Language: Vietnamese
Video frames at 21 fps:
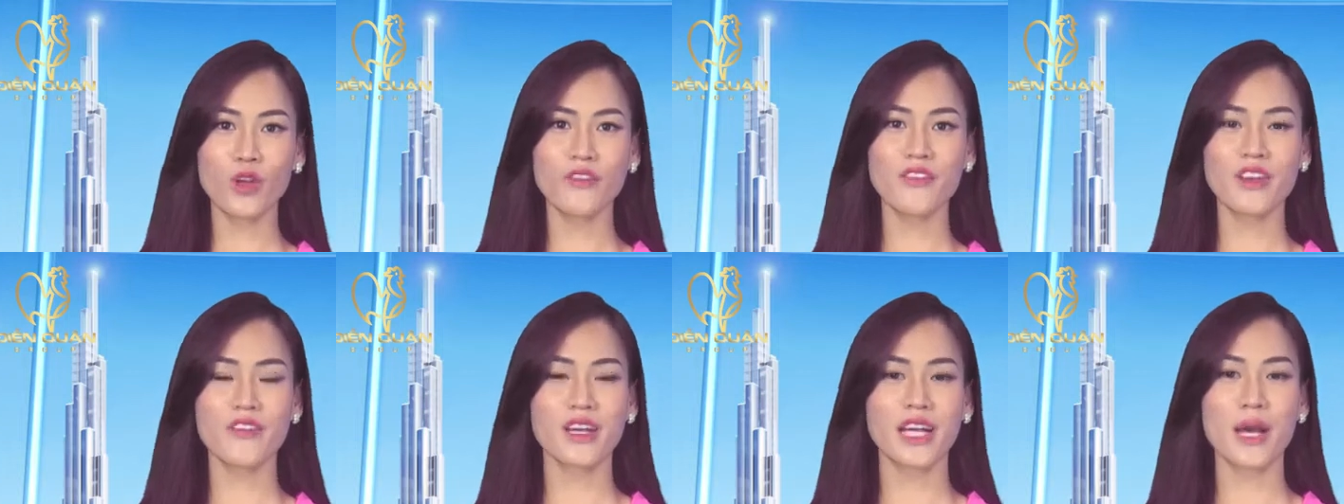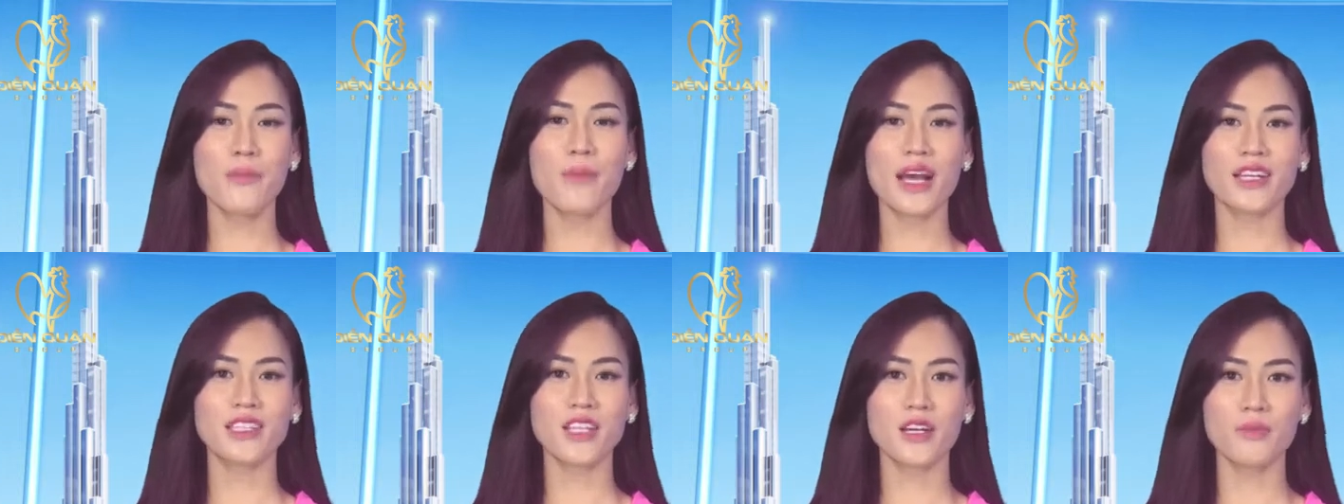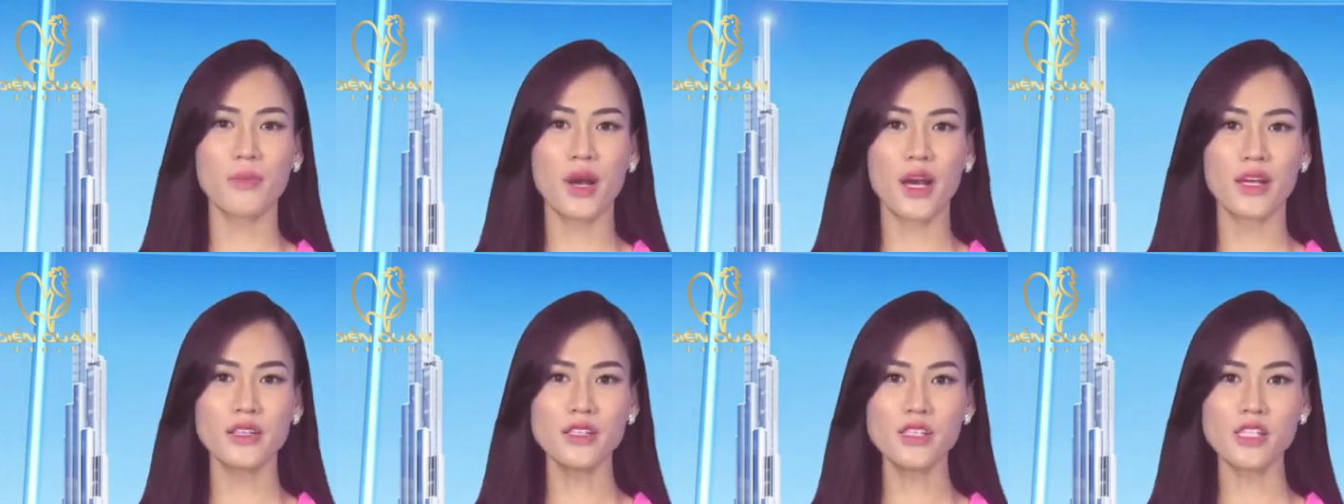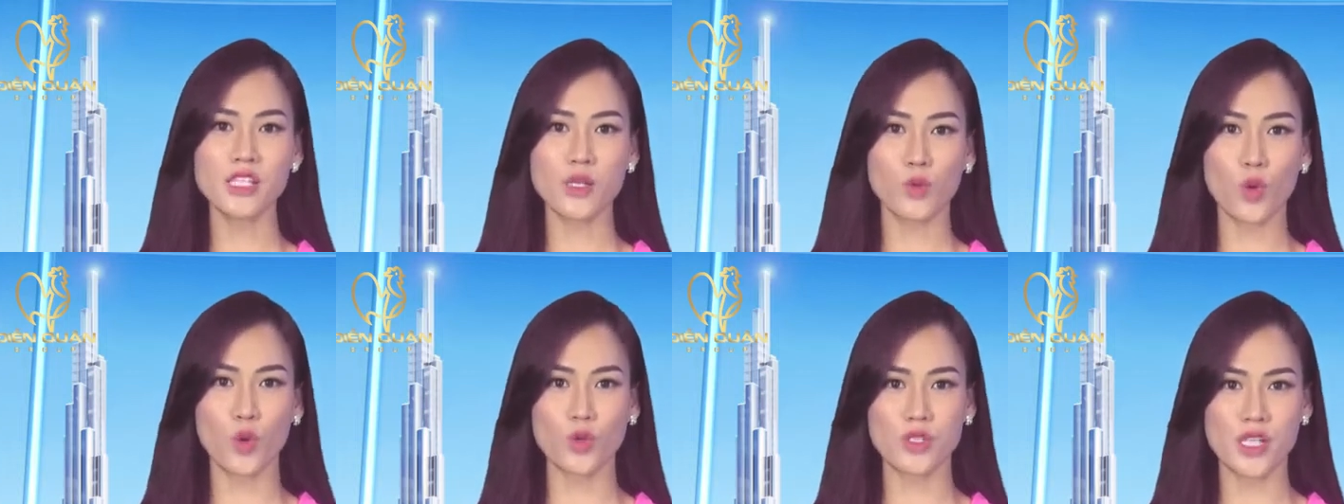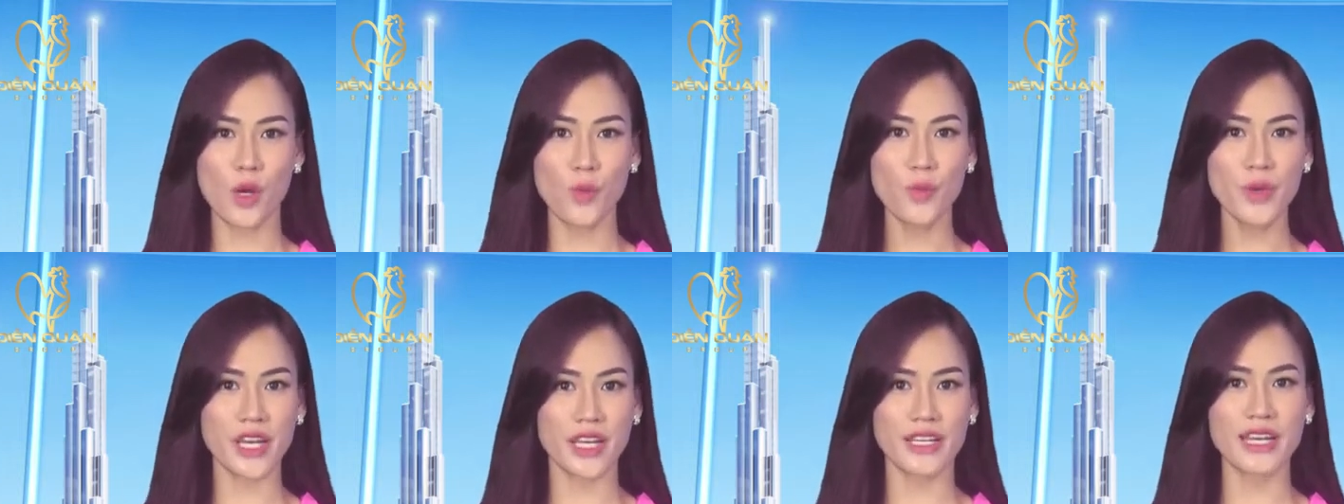Quý vị và các bạn thân mến, trong cuộc
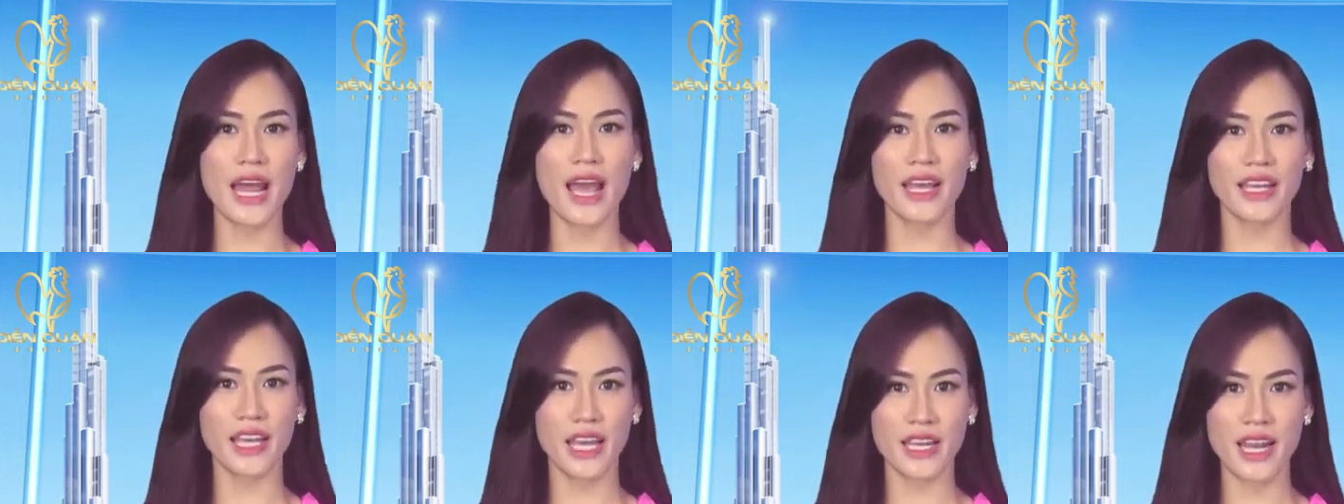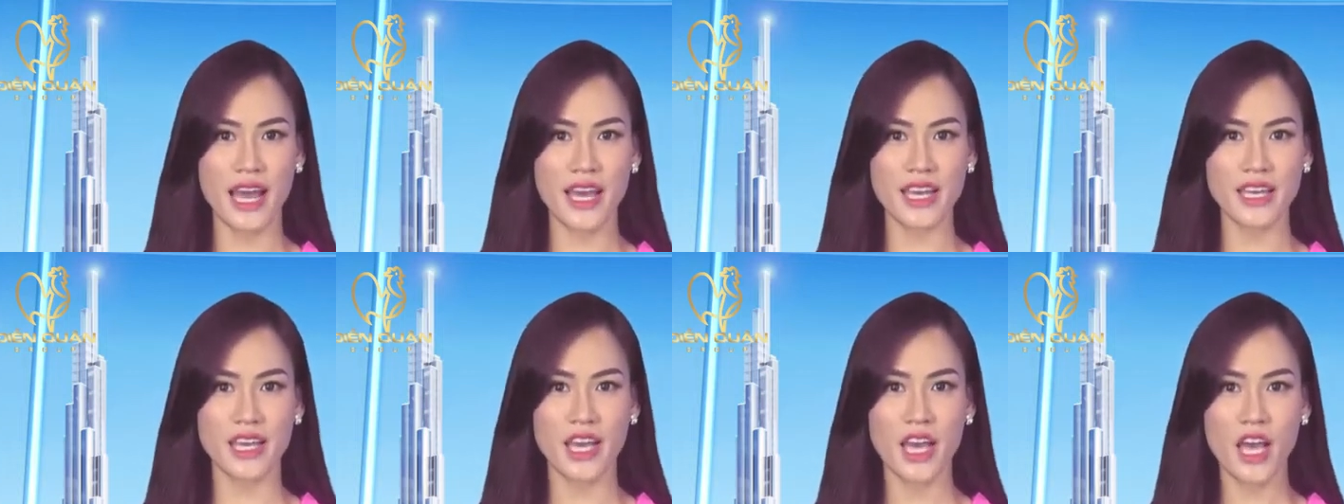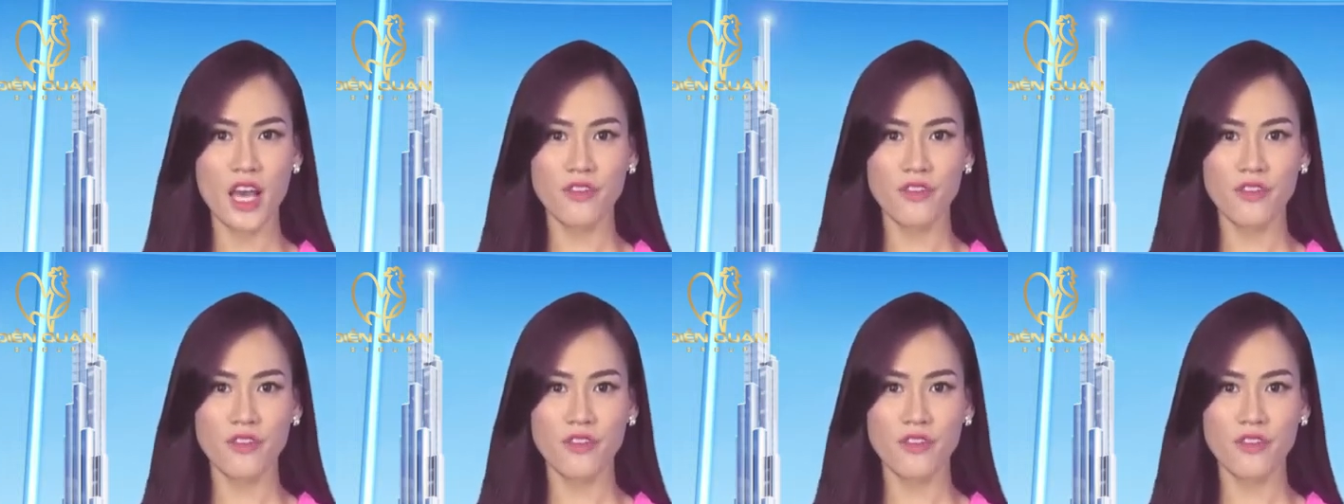sống hiện đại ngày nay,